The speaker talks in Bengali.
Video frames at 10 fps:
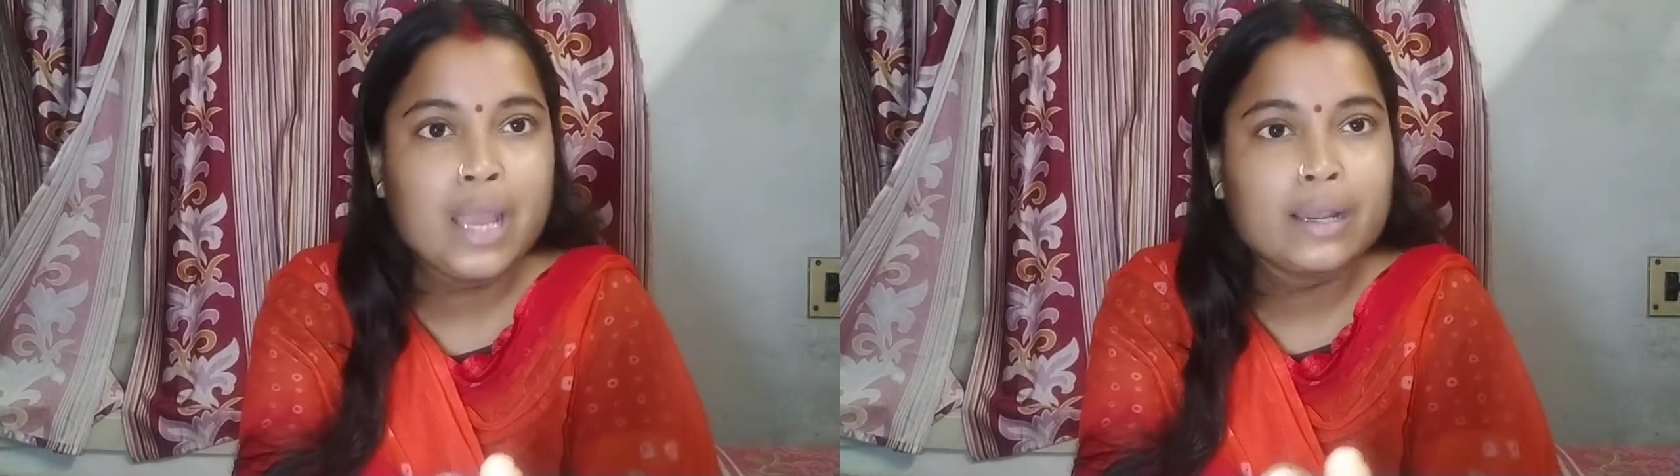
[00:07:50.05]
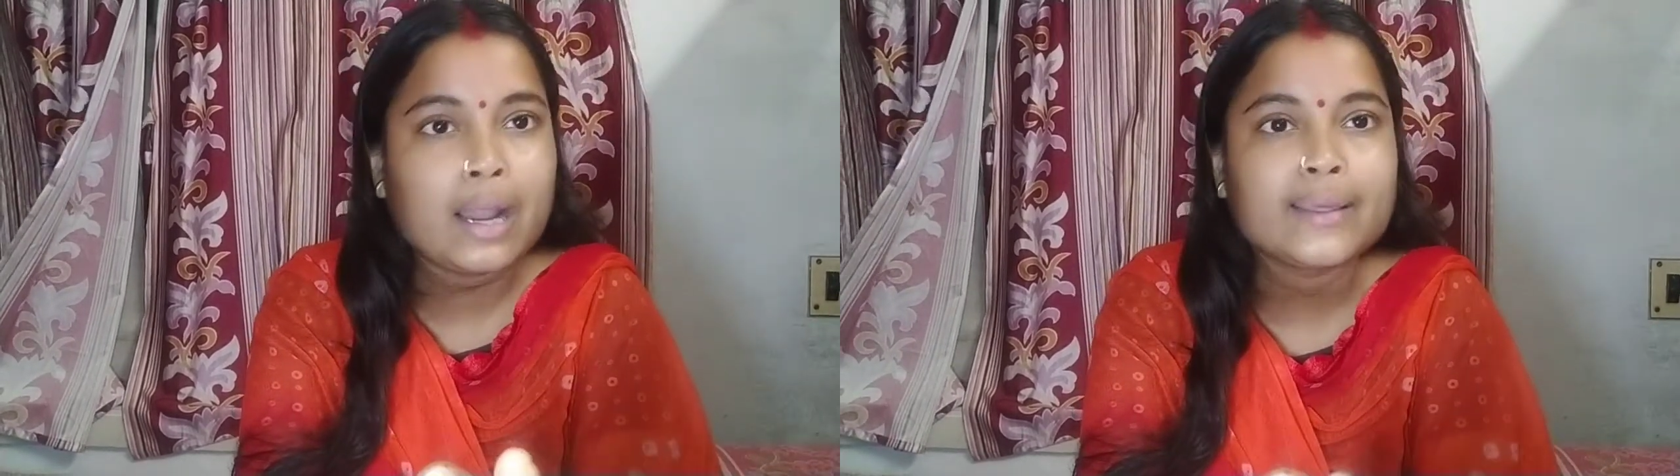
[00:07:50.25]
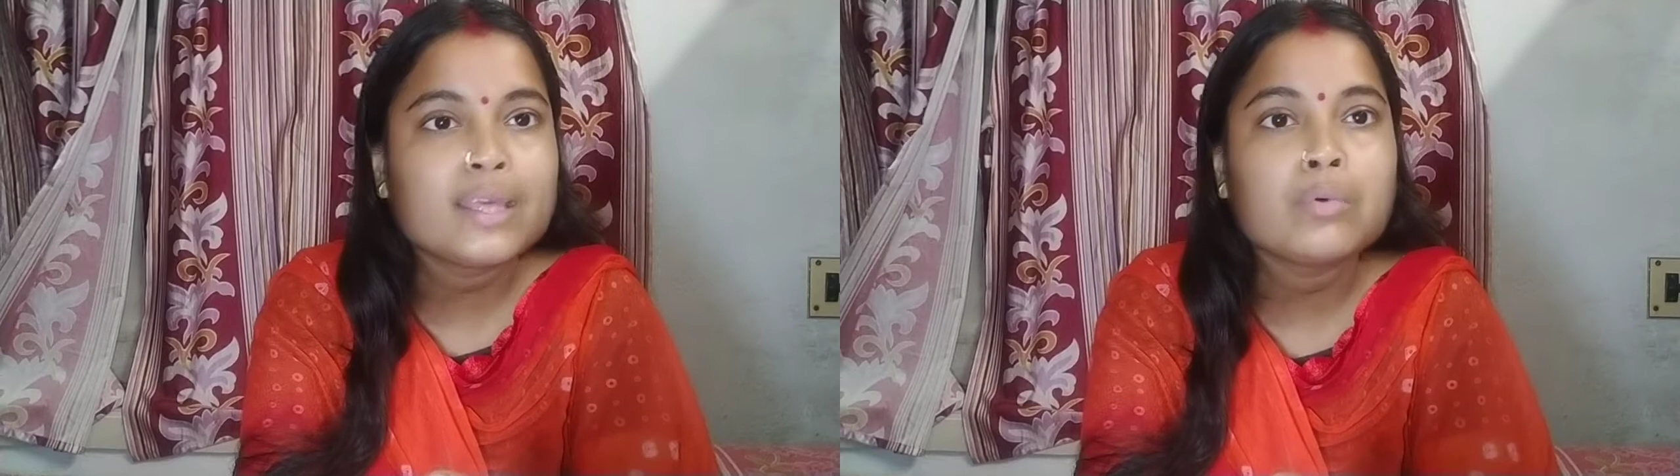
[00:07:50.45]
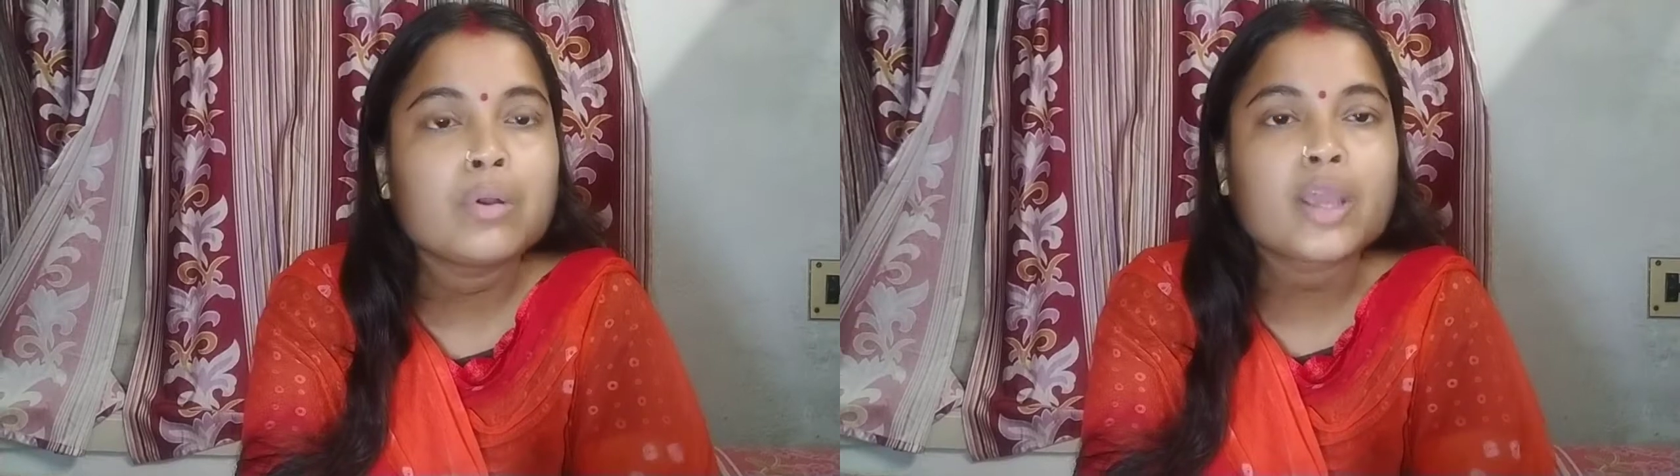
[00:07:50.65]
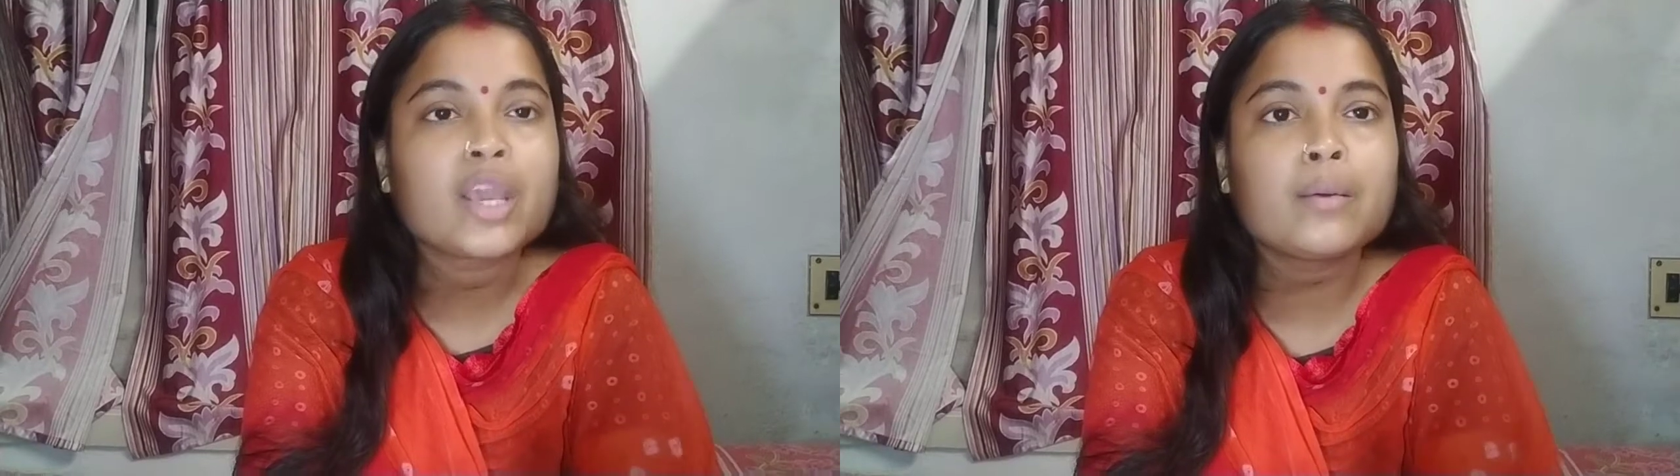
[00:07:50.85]
তাহলে কী
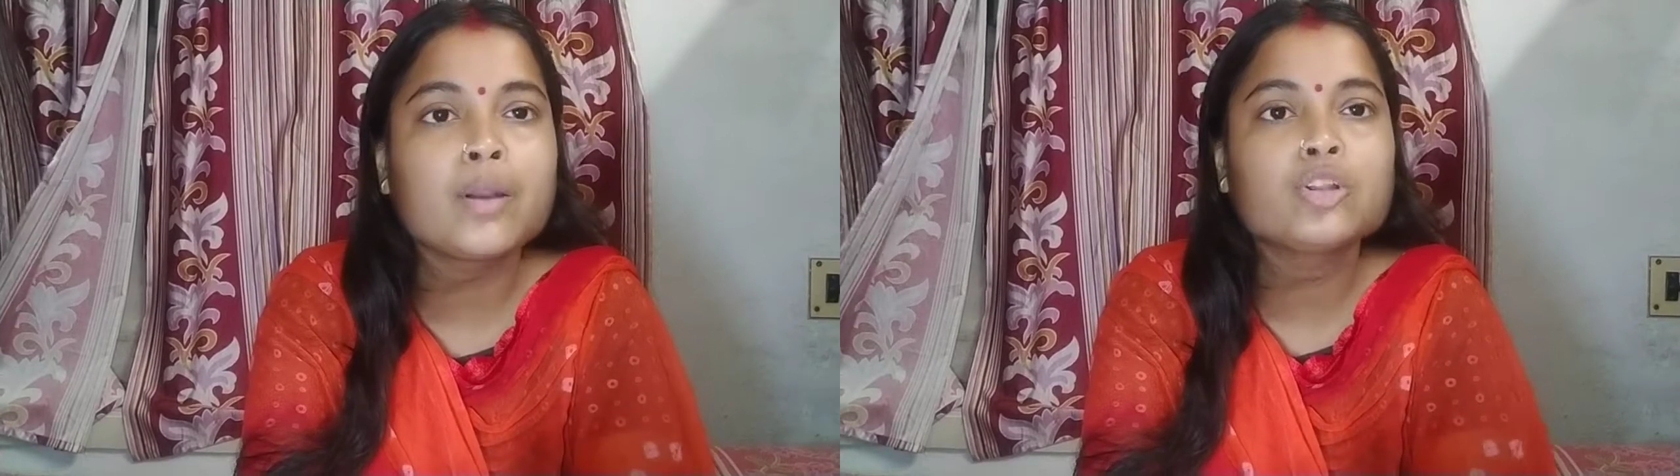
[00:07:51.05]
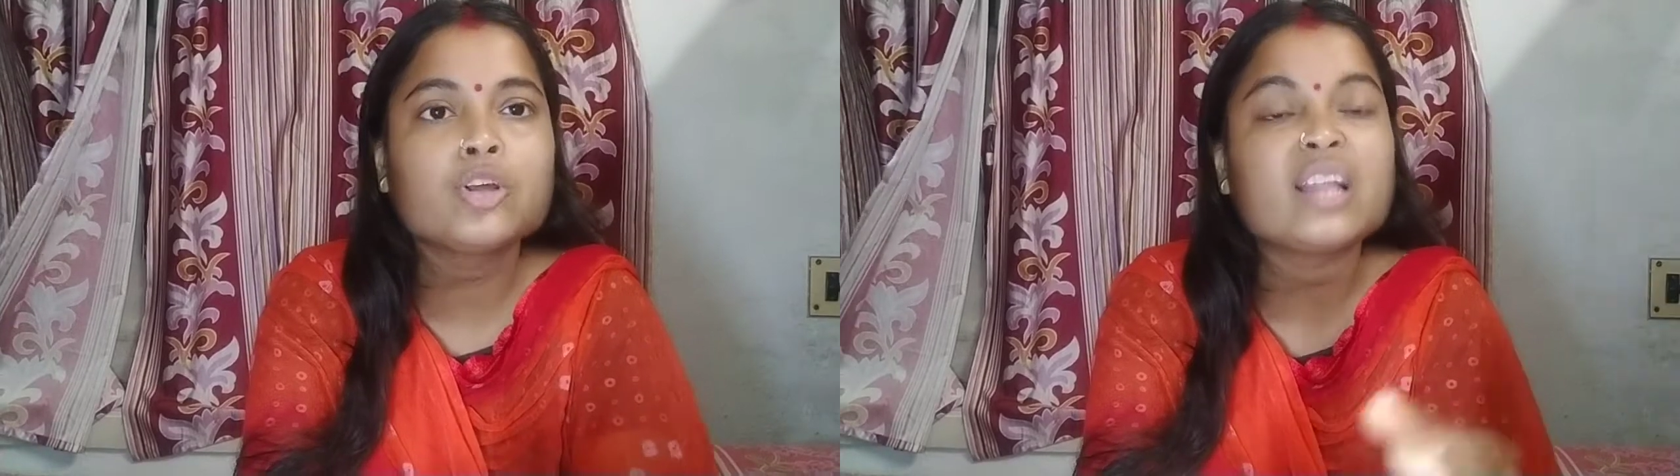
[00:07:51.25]
বলবো কী হয় বলো তো